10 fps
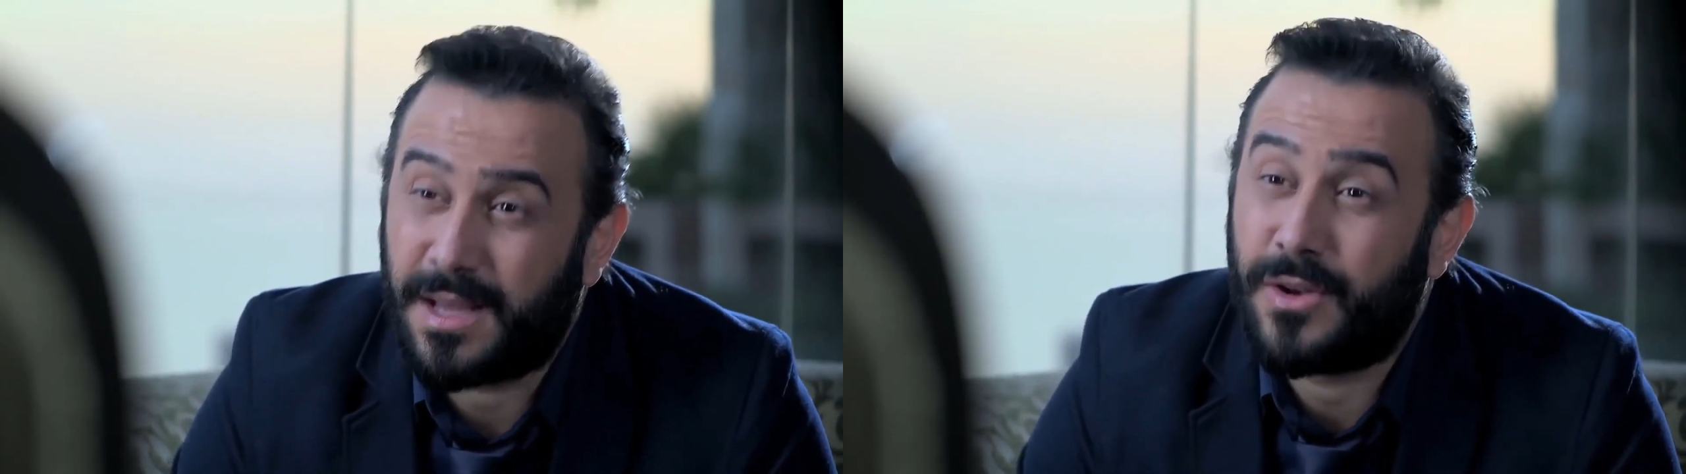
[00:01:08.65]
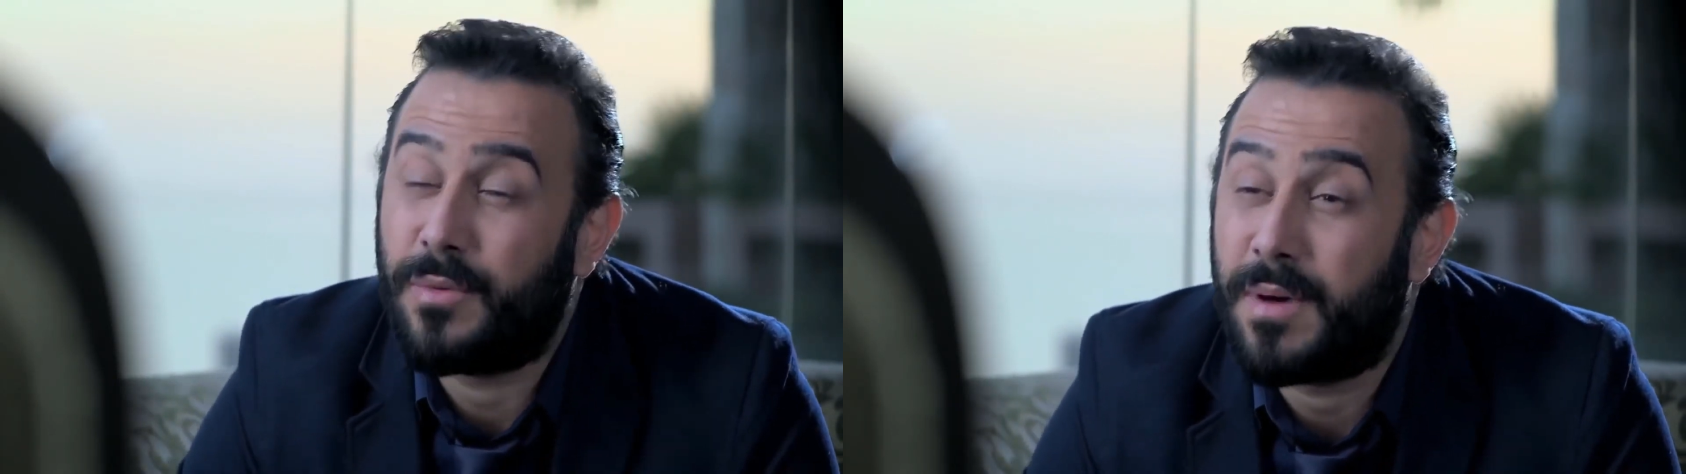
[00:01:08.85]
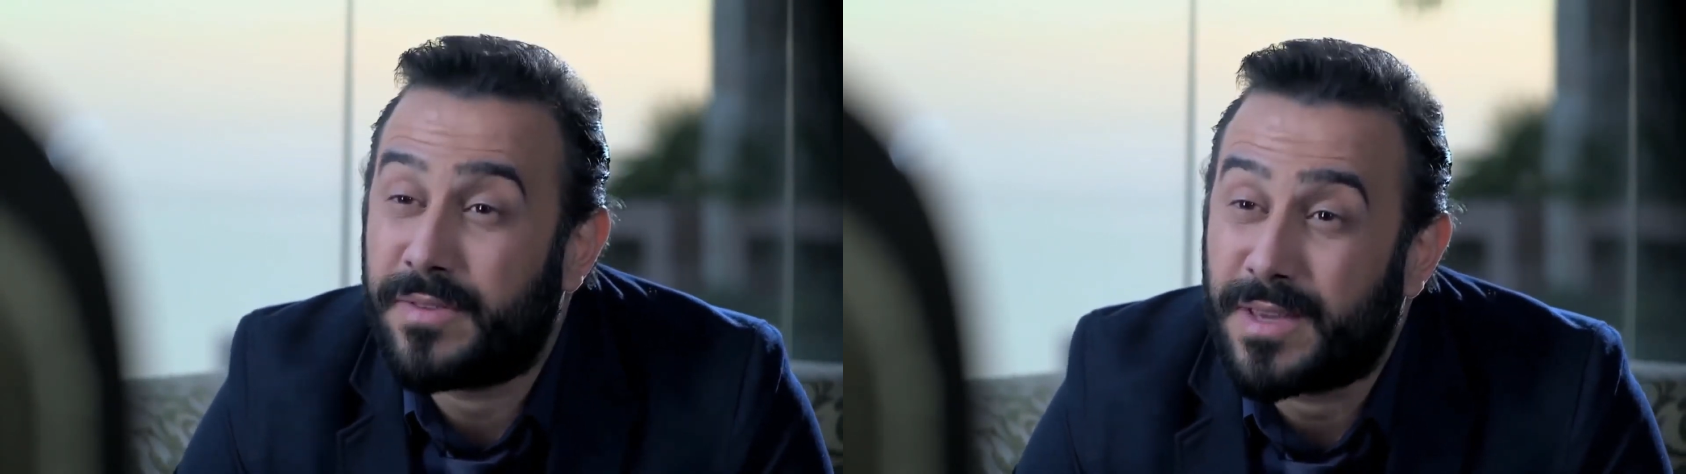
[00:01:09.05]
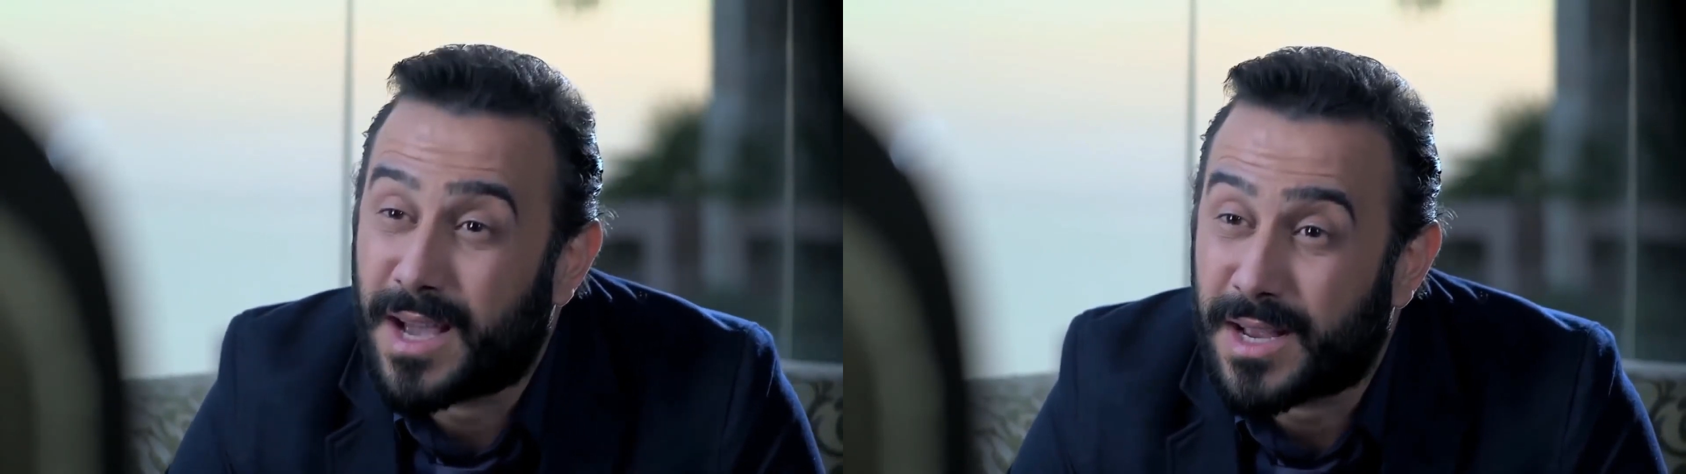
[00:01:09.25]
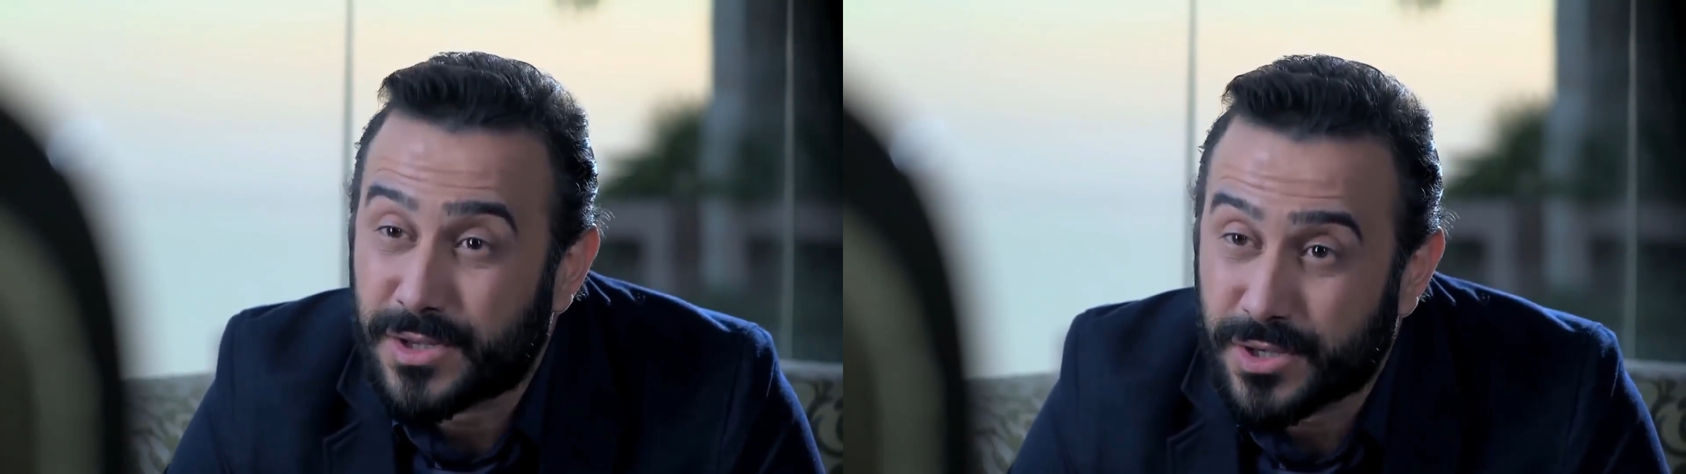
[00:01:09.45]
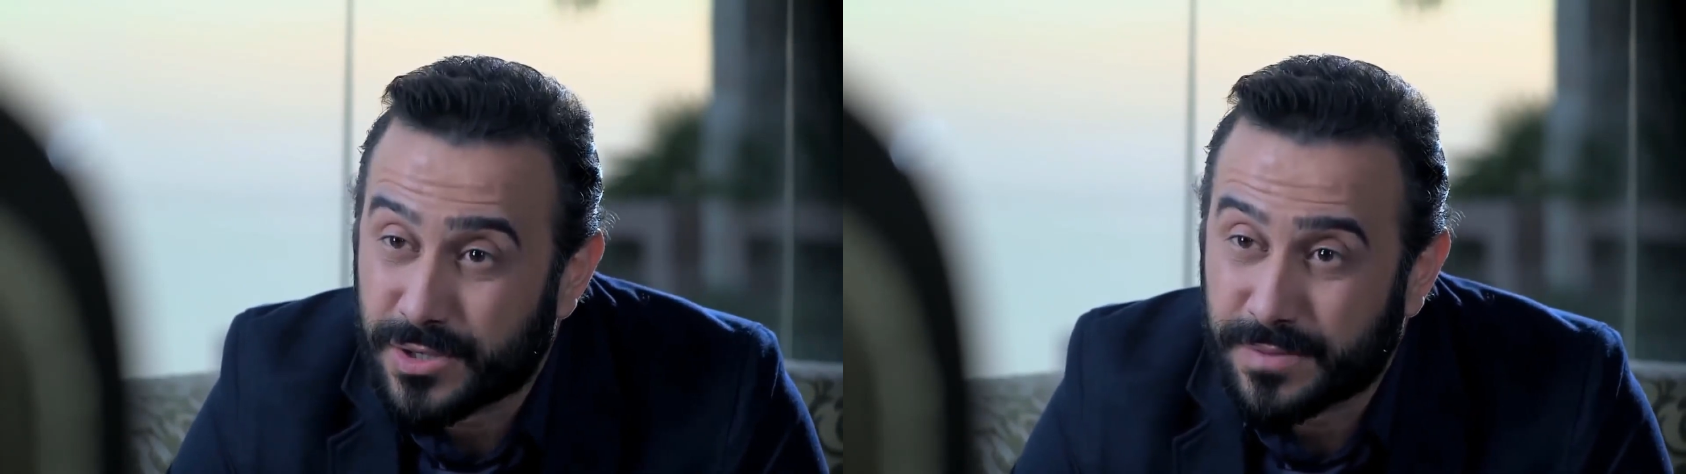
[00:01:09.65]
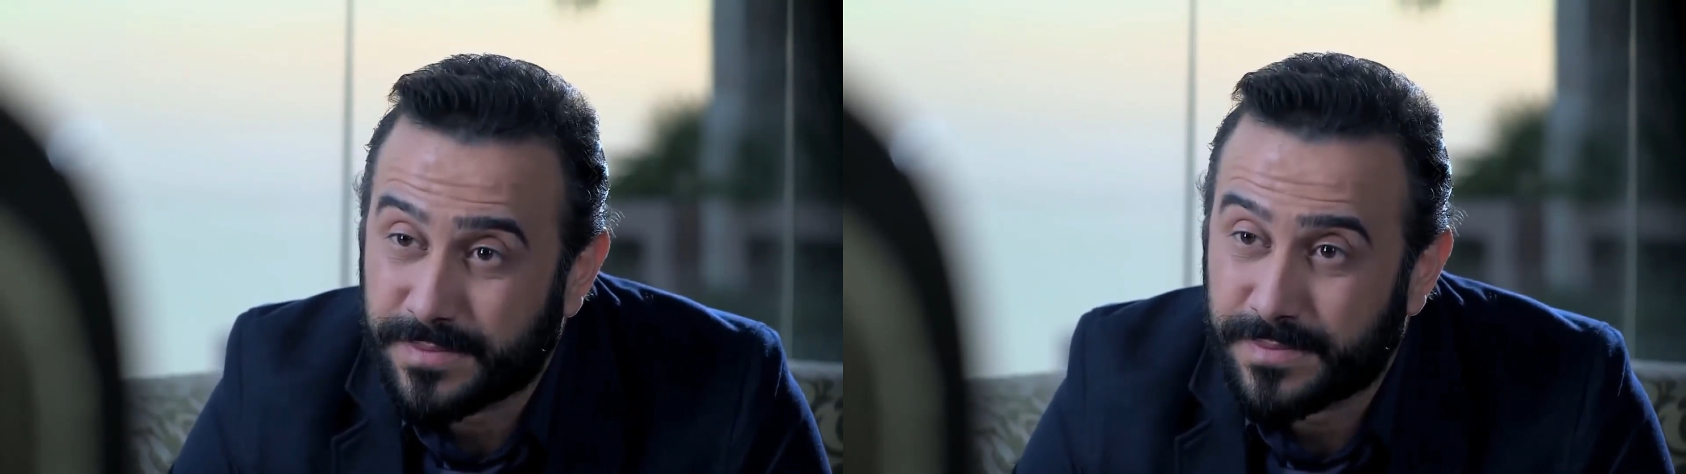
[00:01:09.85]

لأنه ما في كاش